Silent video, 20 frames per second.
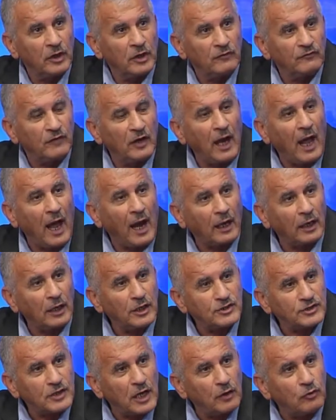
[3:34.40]
في العقل
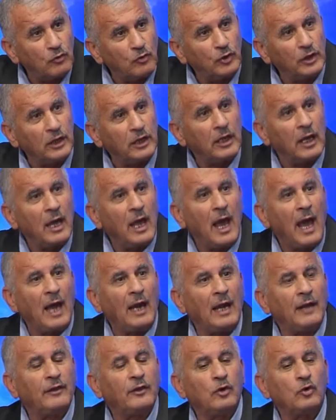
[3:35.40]
الصهيوني
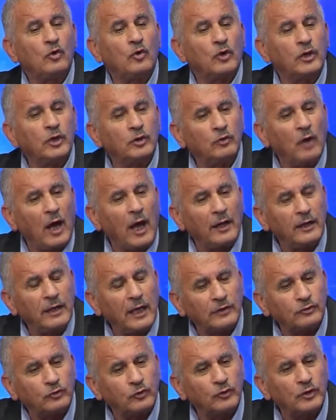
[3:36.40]
الذي يريد ان
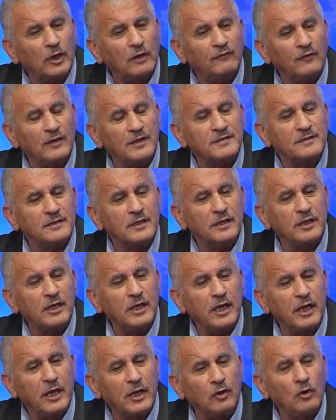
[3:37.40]
يطرد
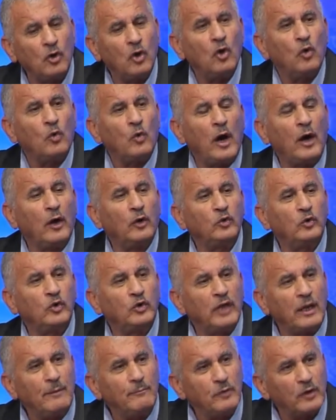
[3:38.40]
الفلسطينيين وان
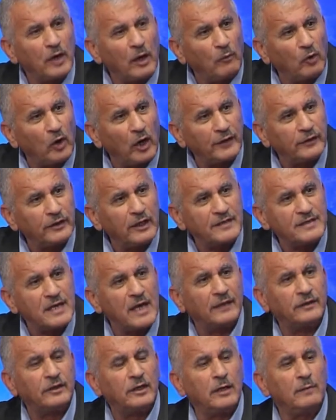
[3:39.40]
يدمر
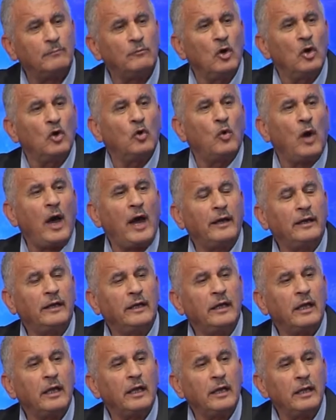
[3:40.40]
مقدساتهم
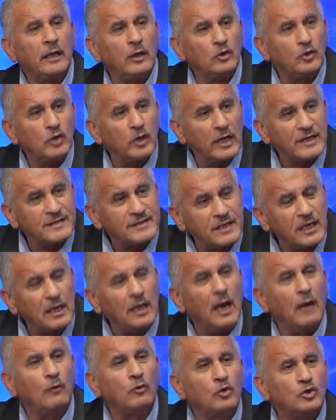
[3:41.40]
وان
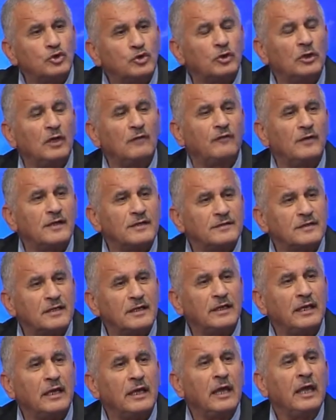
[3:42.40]
يزيل الوجود
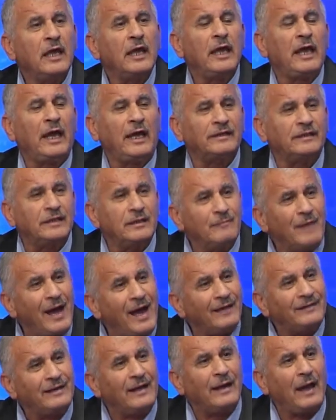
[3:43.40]
الفلسطيني
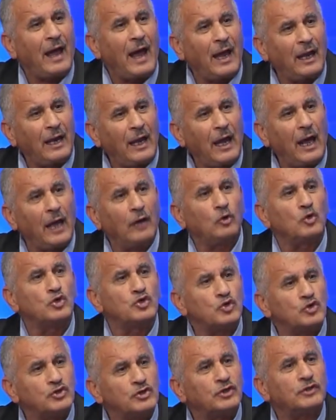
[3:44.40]
اعتمادا على
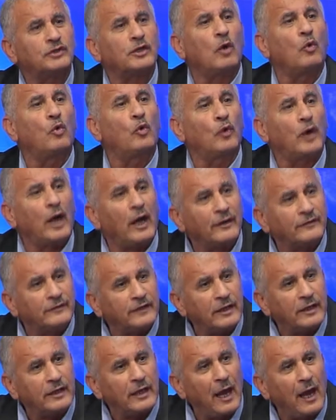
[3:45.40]
النصوص
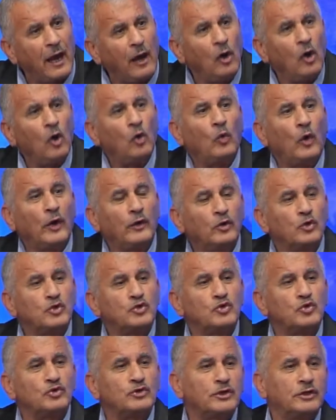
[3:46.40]
التوراتيه
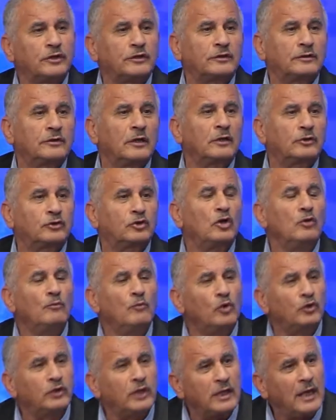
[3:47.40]
والنصوص
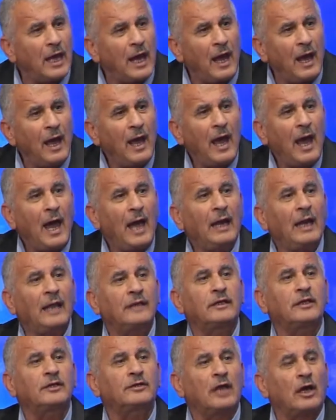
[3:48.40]
التلموديه
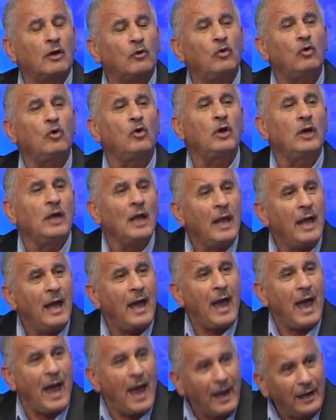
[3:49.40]
التي تقول
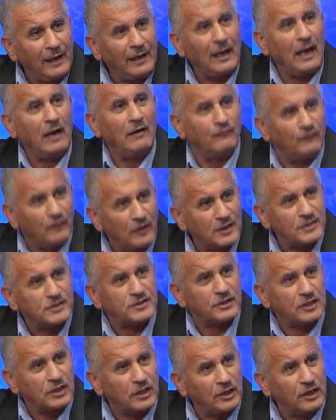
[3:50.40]
ان
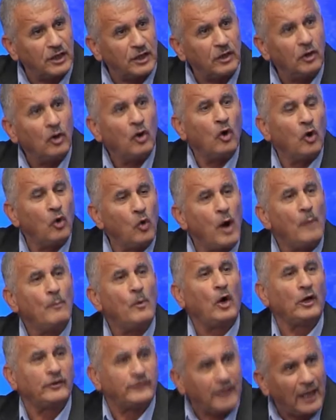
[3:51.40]
الفلسطيني هو
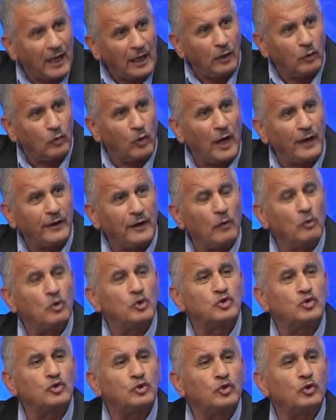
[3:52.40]
محتل وان
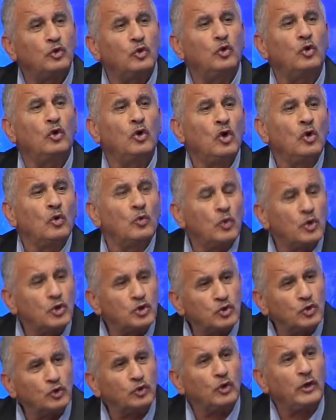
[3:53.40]
وجوده
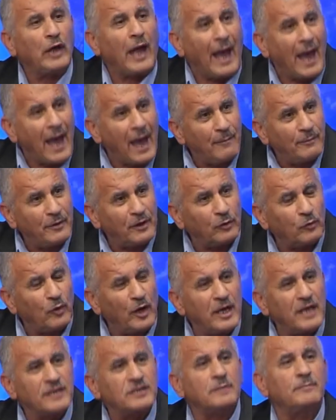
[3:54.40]
وجود عابر
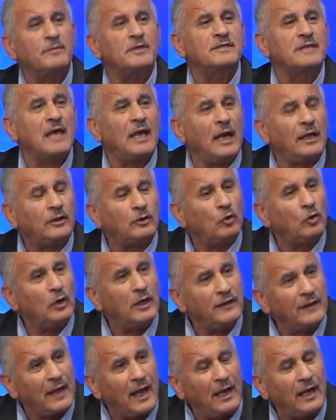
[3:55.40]
ويجب ازالته
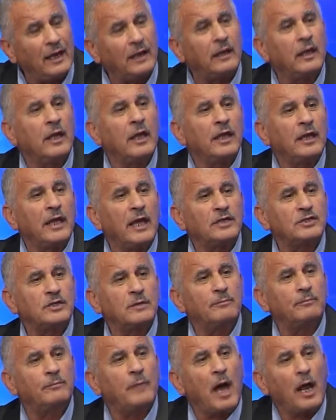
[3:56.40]
لذلك
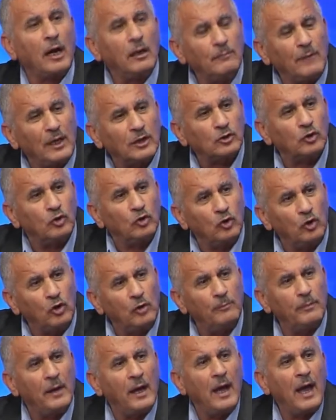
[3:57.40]
يجب
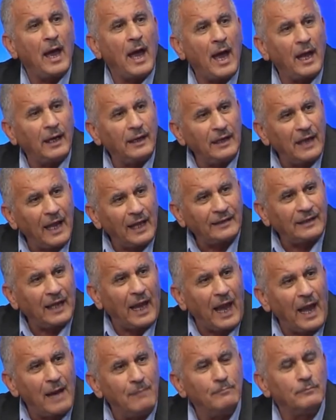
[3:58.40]
المطلوب أن
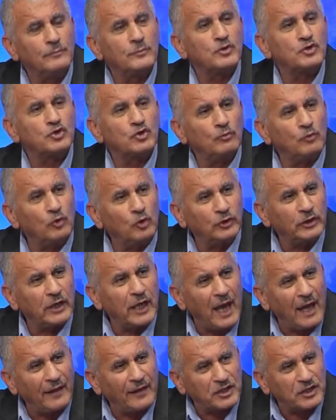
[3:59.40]
ندعم صمود هذا